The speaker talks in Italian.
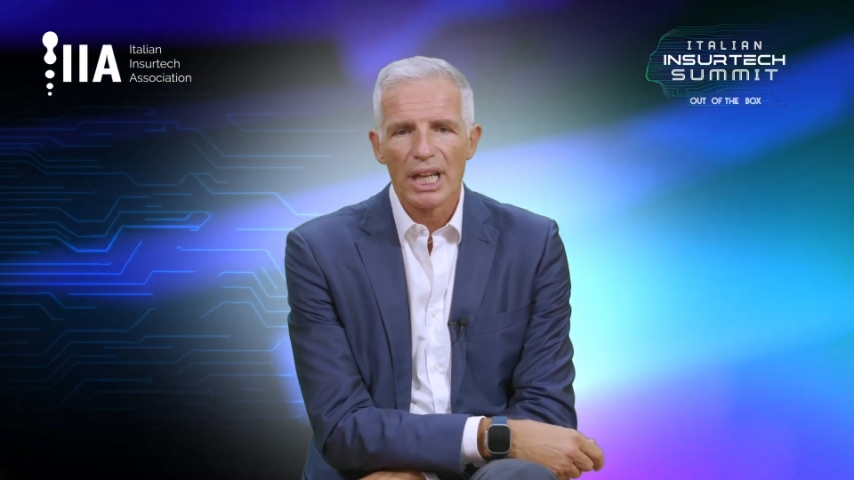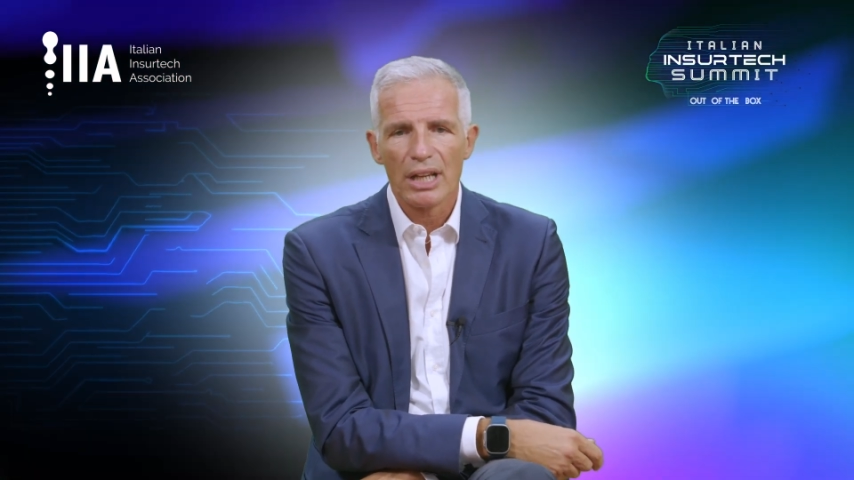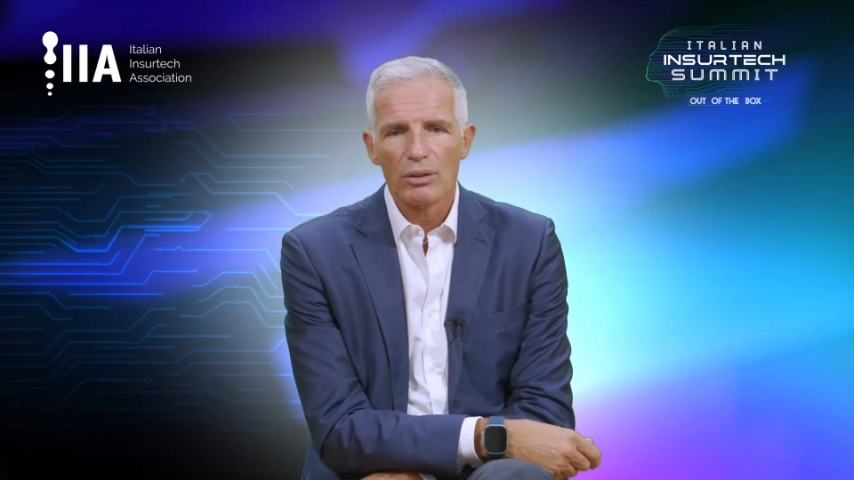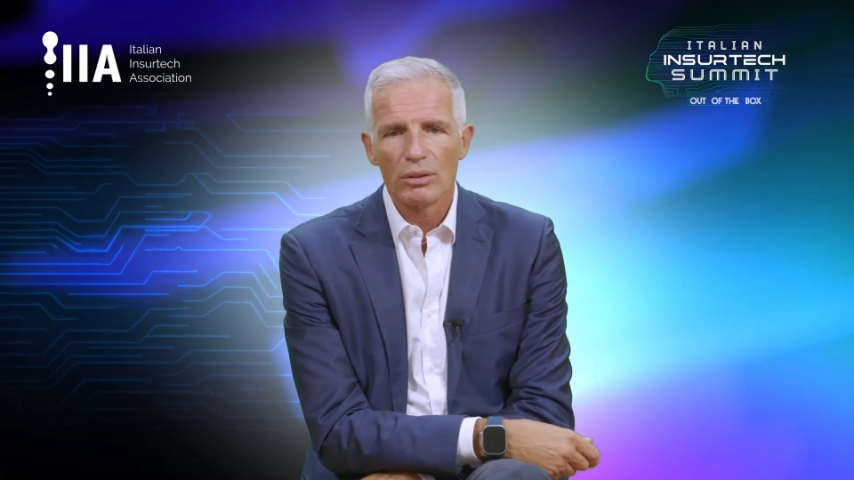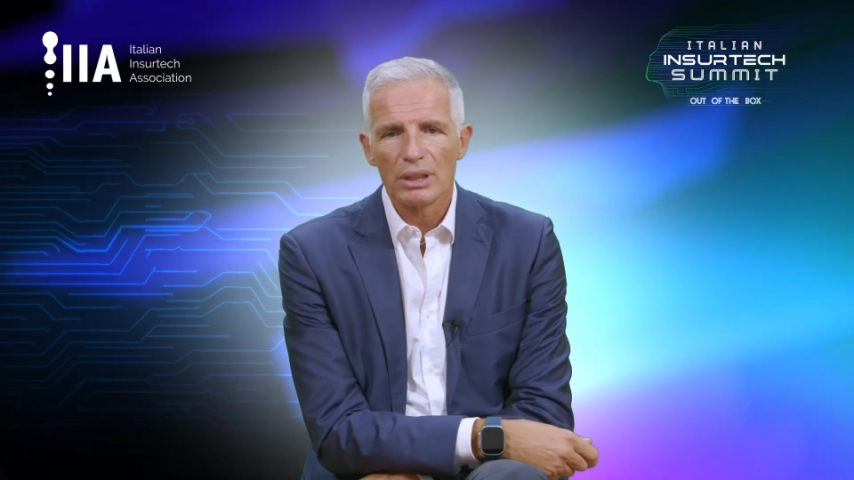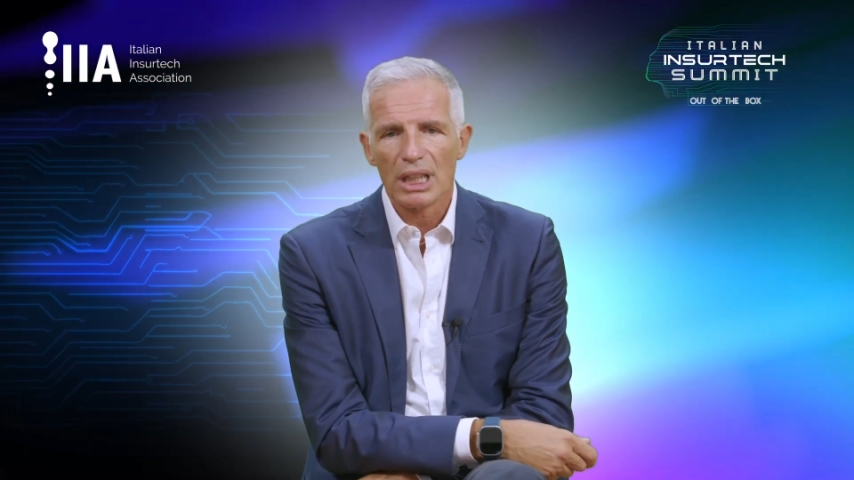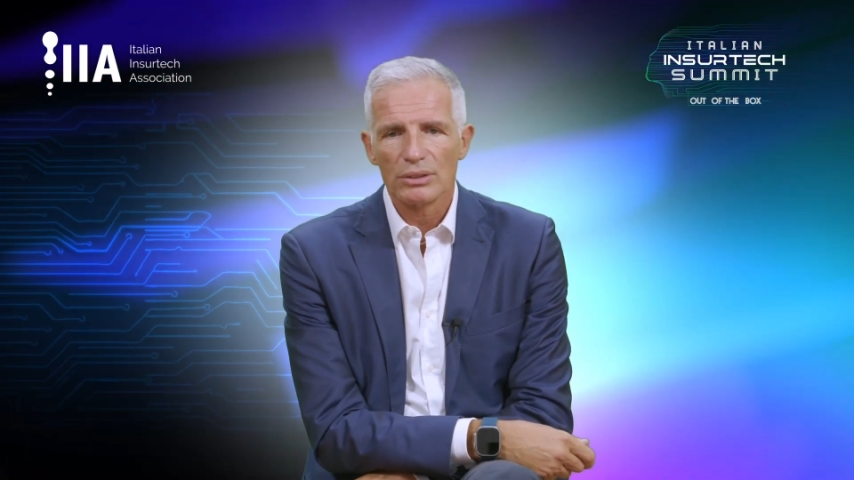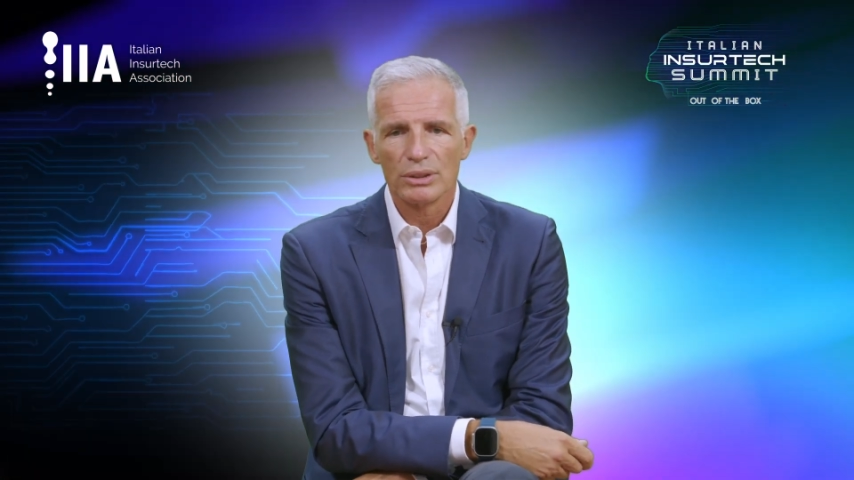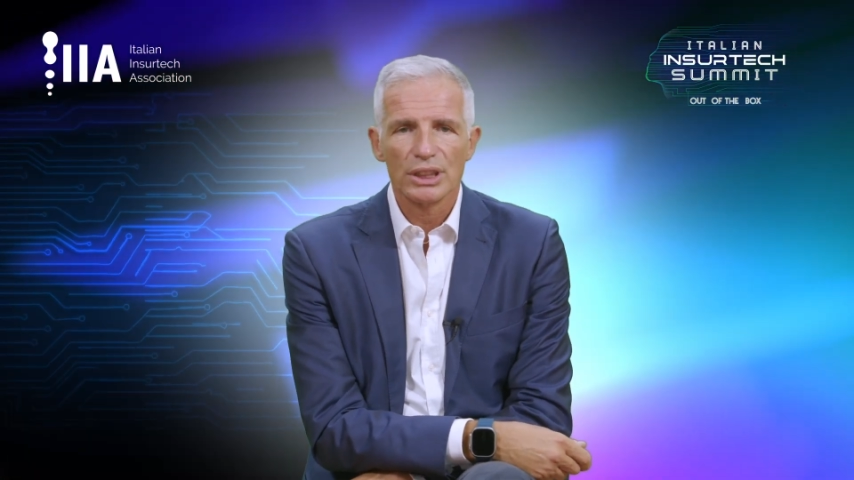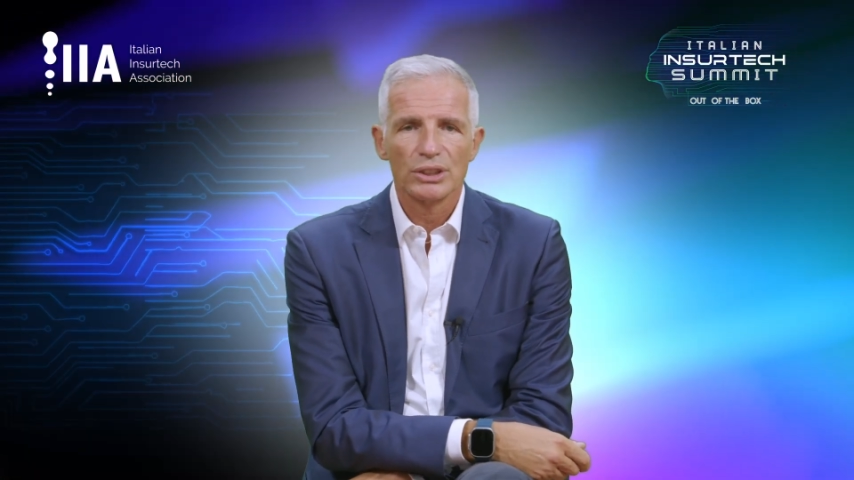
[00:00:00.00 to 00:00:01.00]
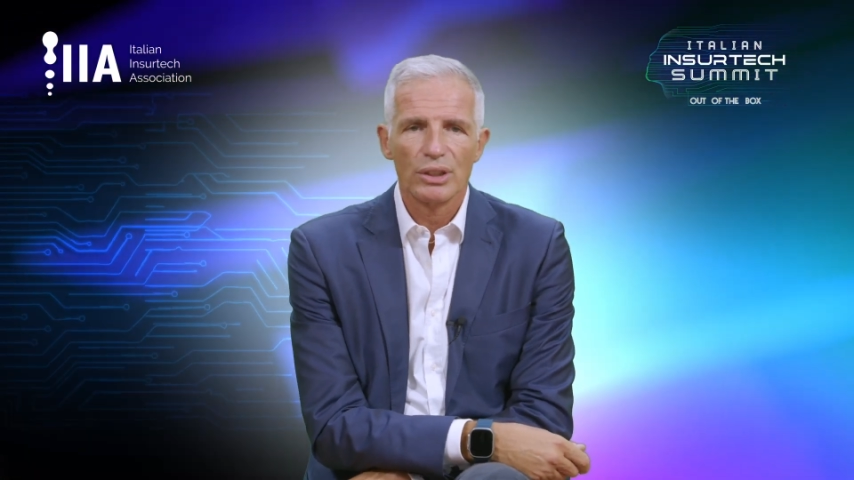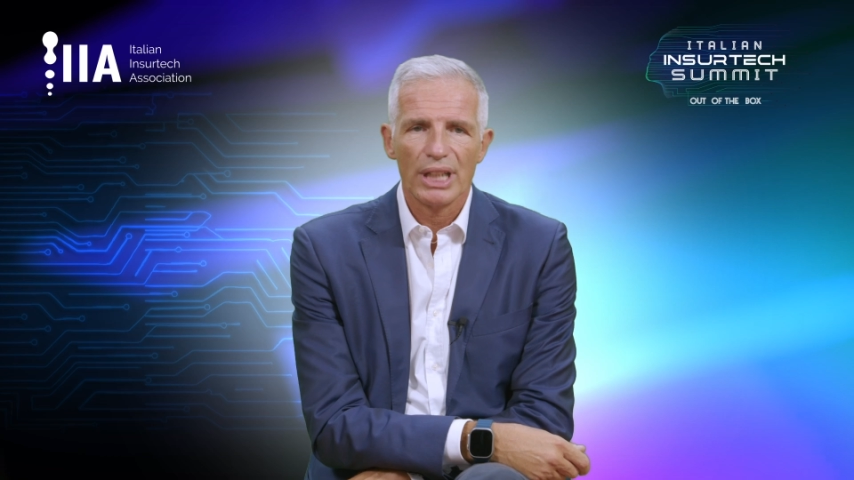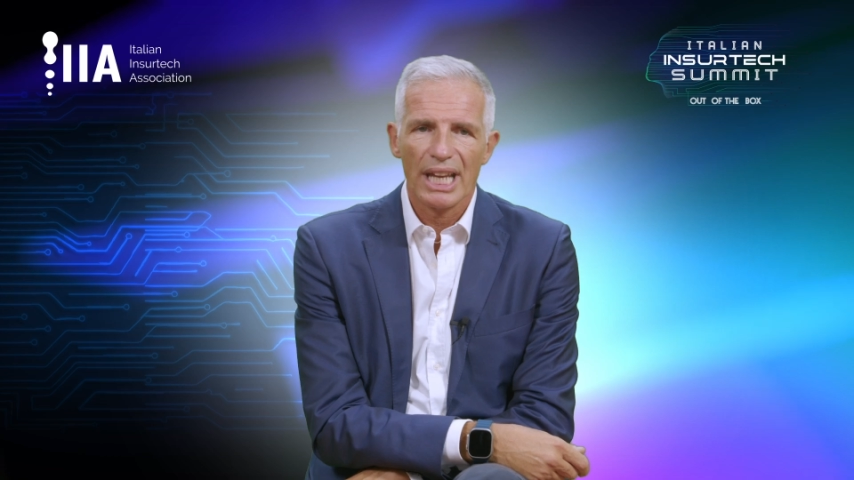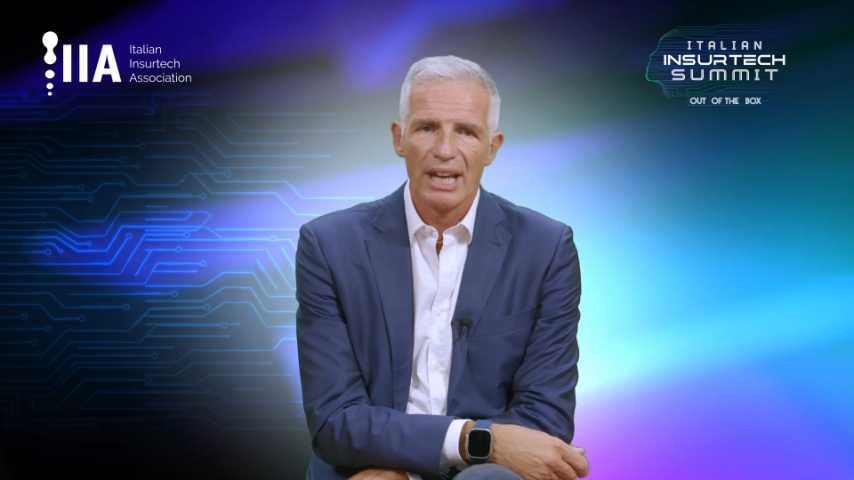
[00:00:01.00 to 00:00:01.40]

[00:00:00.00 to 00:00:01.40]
e con associazioni e